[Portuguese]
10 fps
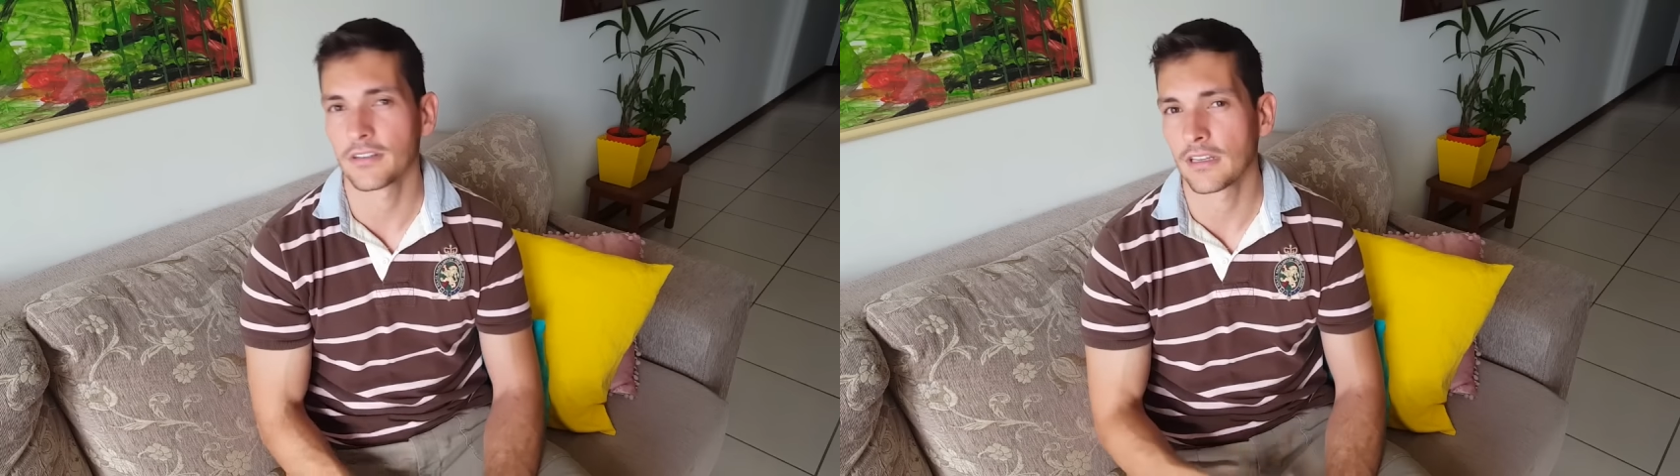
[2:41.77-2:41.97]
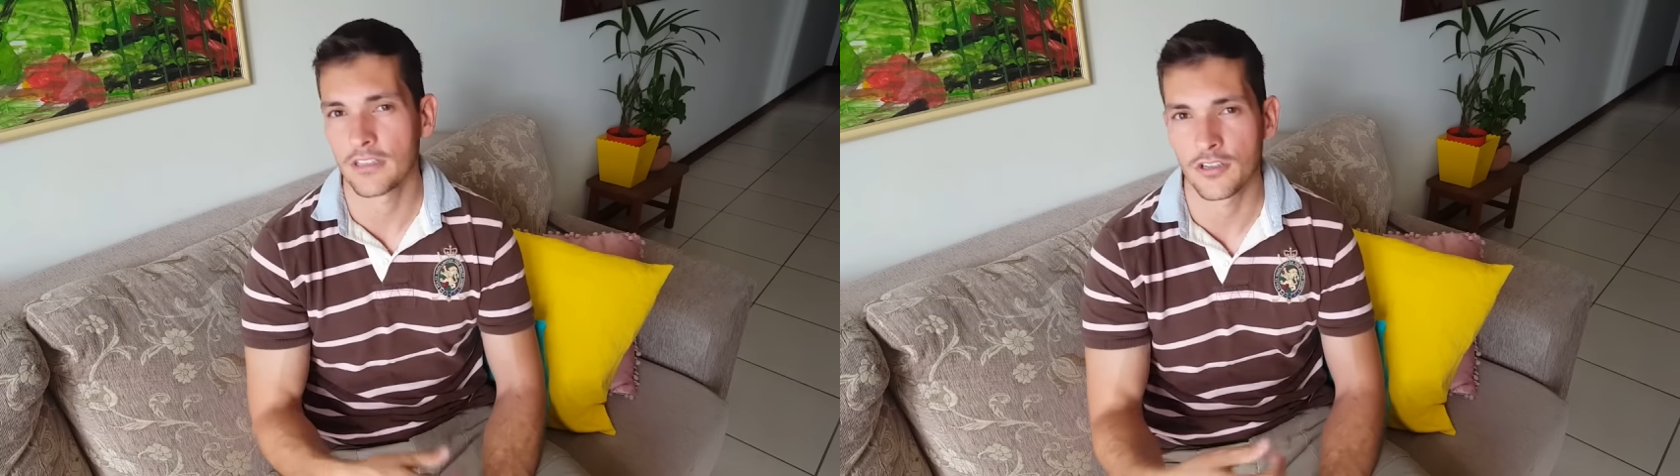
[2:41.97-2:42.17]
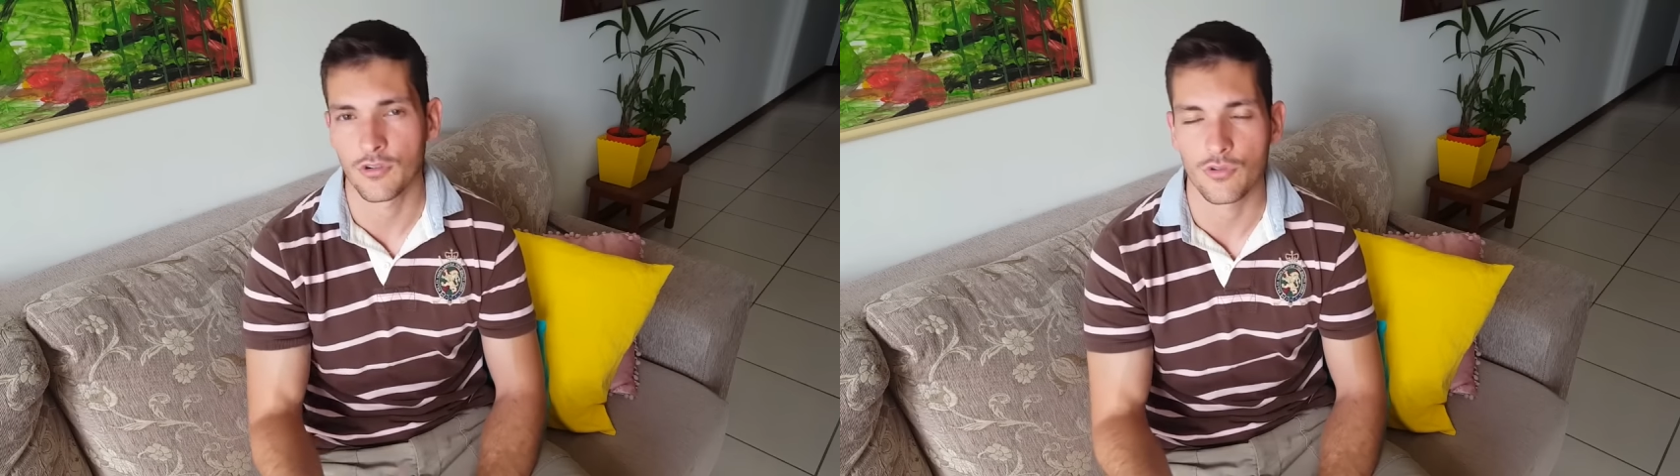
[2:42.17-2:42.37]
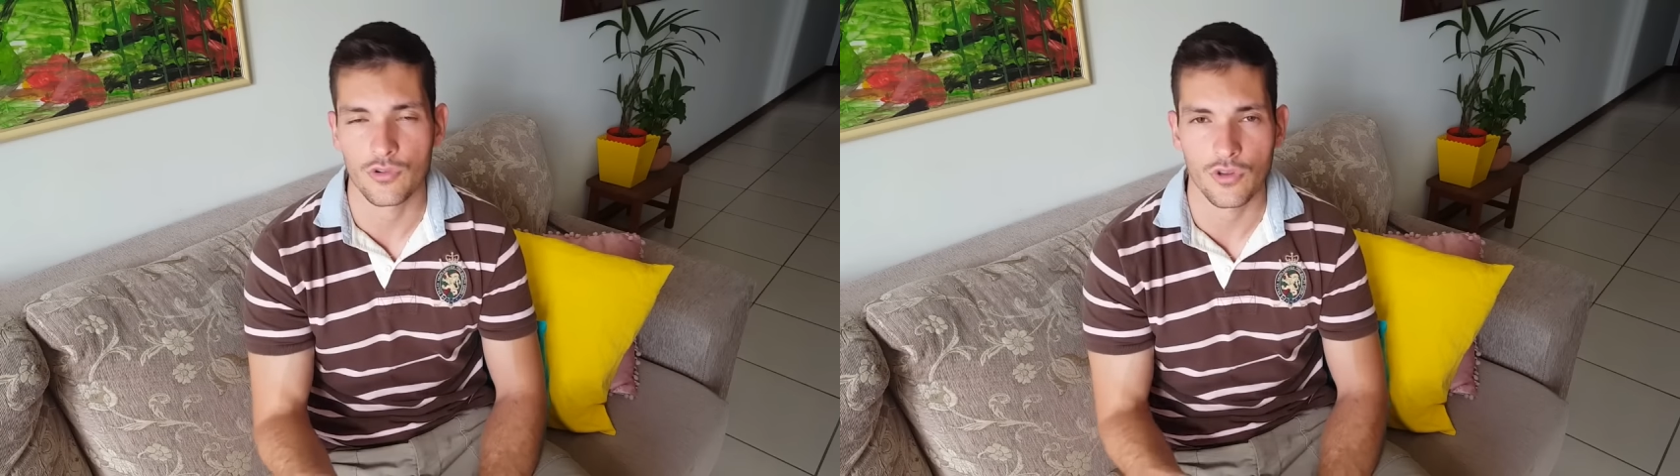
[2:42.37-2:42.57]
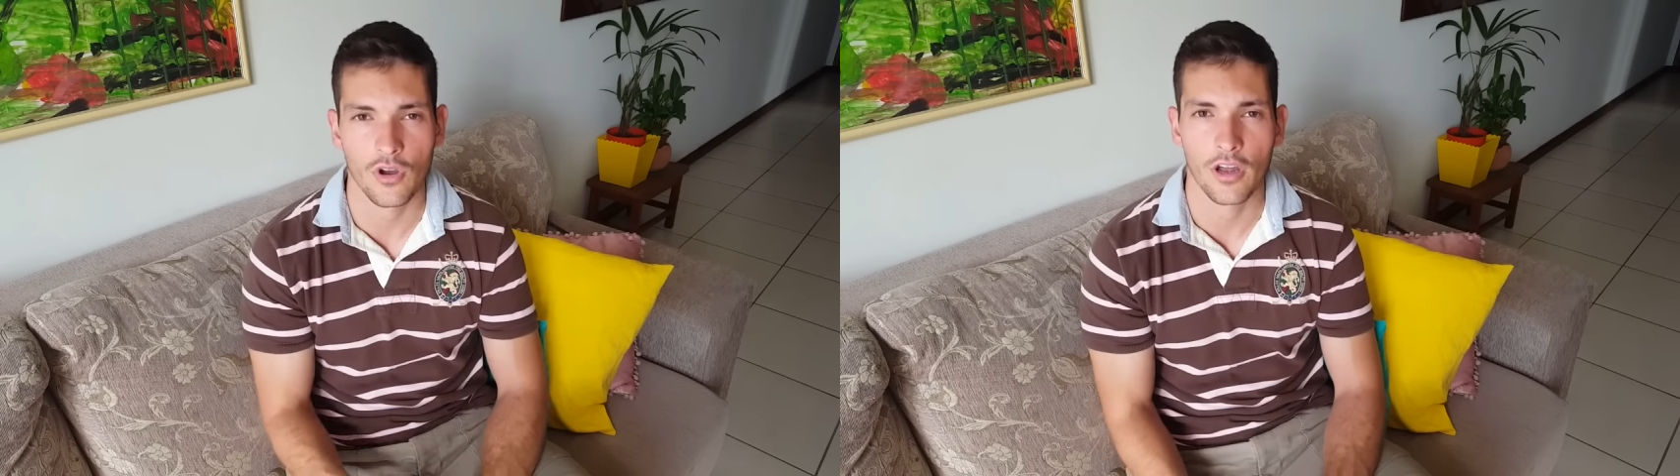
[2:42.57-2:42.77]
taxa de
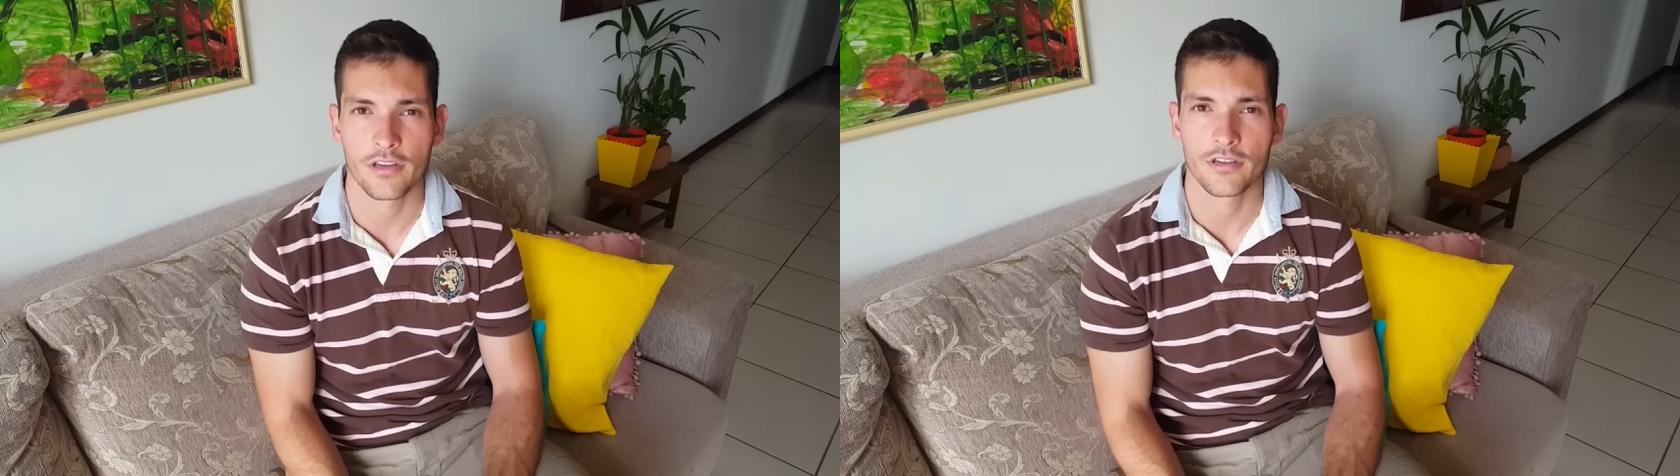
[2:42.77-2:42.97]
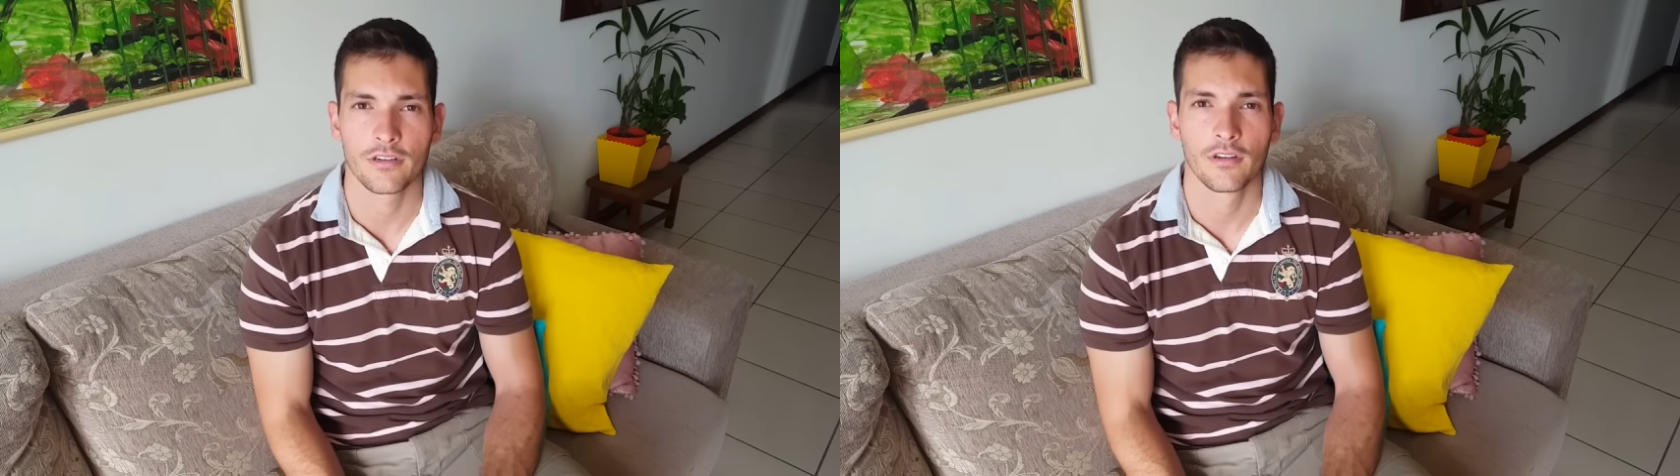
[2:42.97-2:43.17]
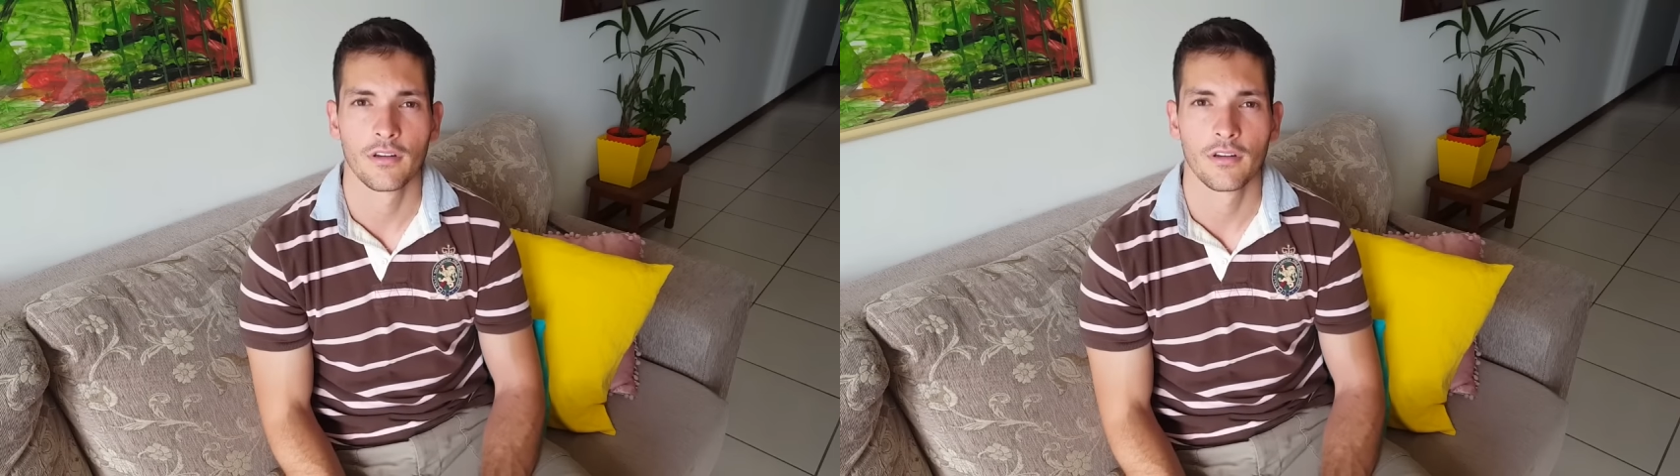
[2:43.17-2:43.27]
custódia.